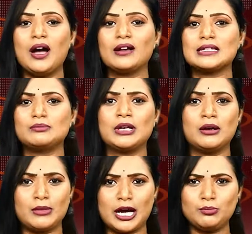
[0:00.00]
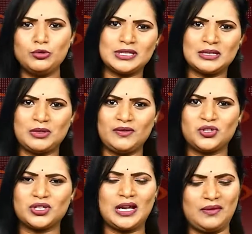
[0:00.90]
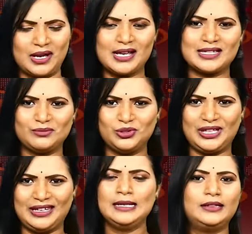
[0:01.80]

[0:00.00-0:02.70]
ఆకస్మిక మార్పులు సంభవించే అవకాశం ఉంది